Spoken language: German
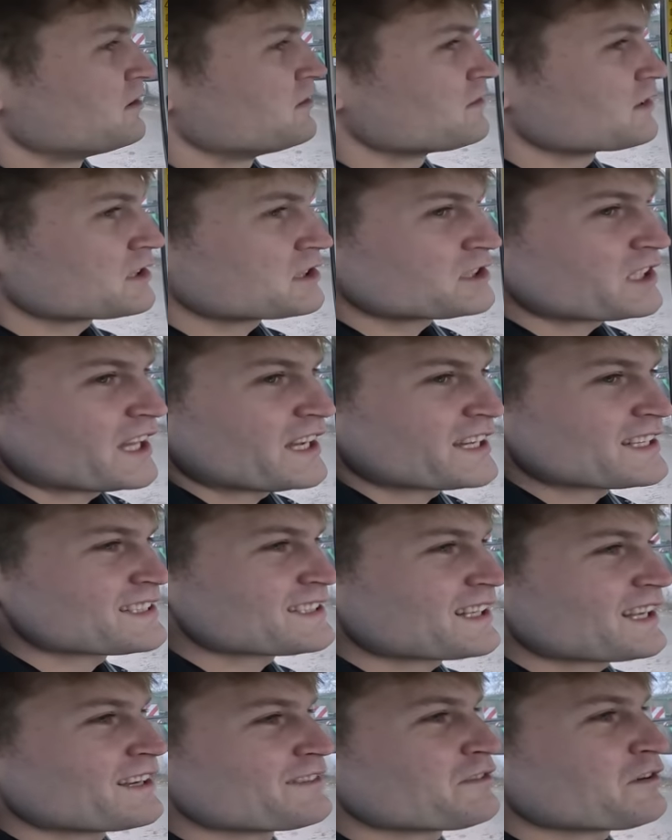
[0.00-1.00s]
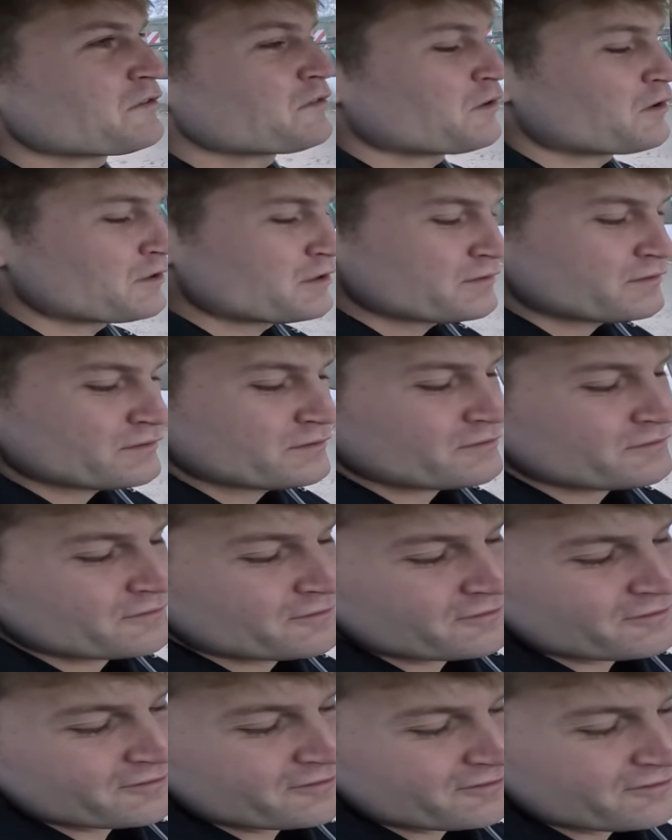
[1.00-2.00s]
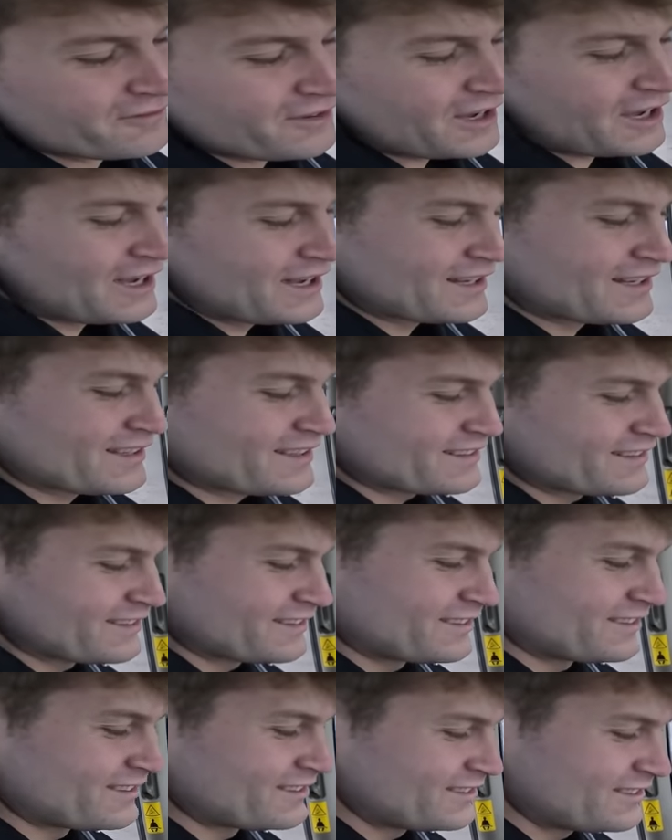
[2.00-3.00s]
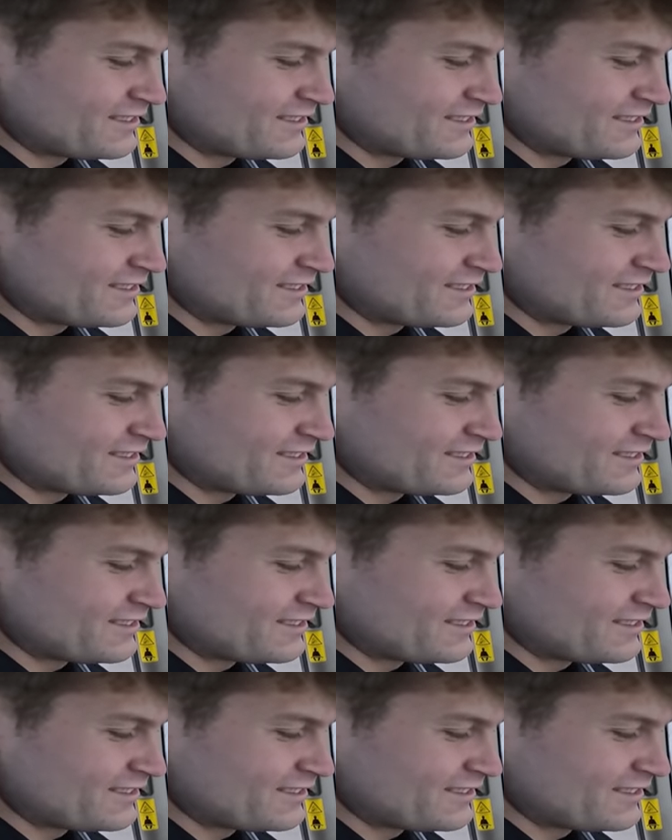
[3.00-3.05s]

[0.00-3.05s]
Was stellt er sich einfach vor die Waage?